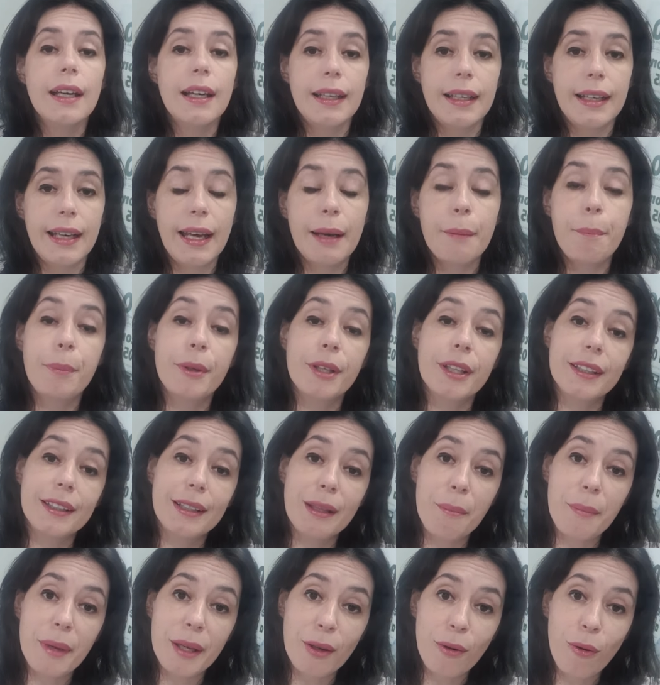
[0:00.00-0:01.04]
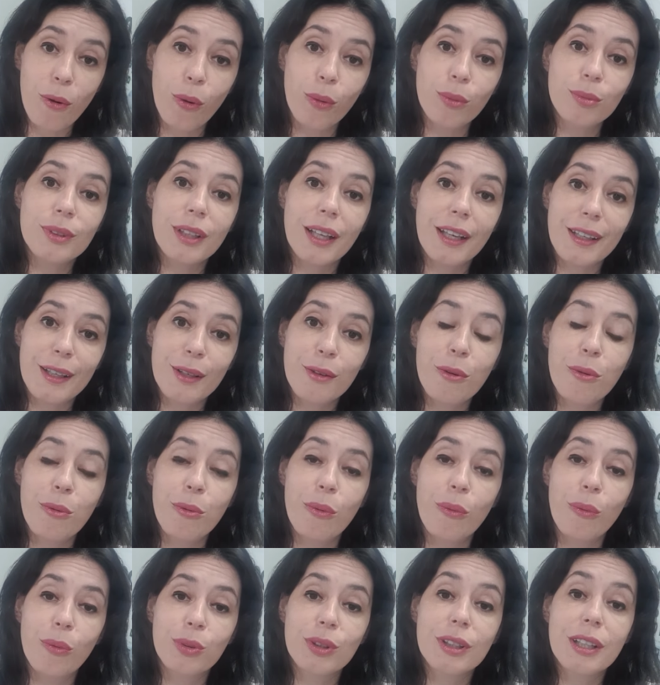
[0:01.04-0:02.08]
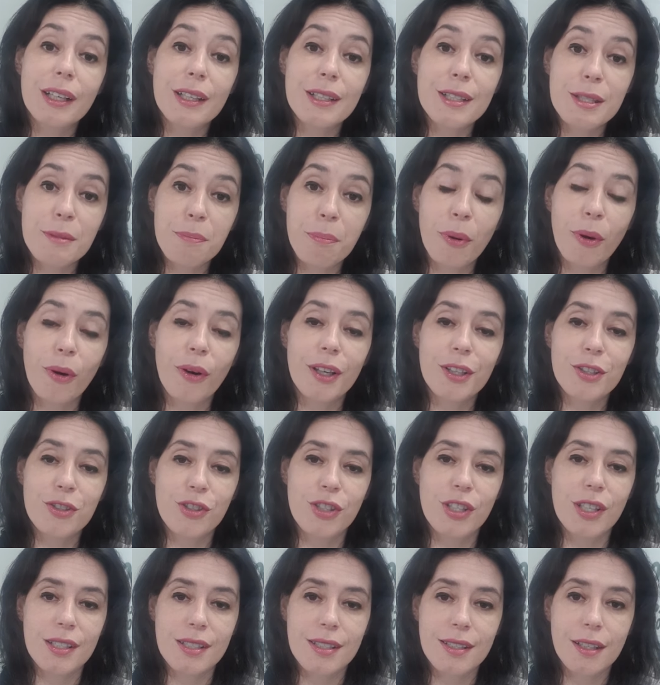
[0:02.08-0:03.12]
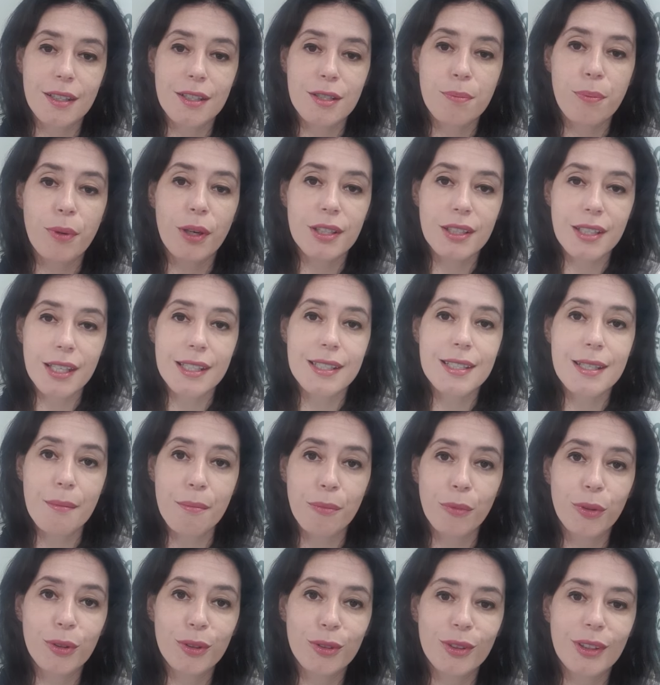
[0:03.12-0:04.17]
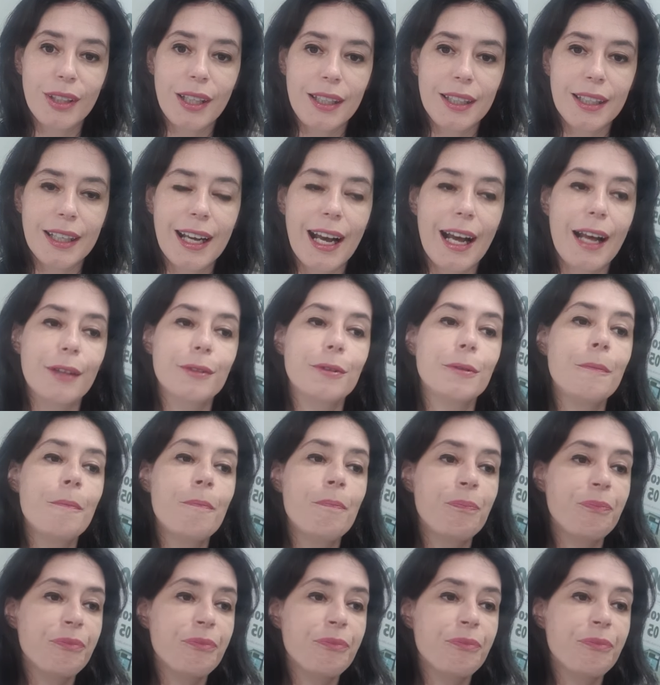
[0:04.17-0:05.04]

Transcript: né, porque também conta aí com o transporte, esse transporte tem que ser muito delicado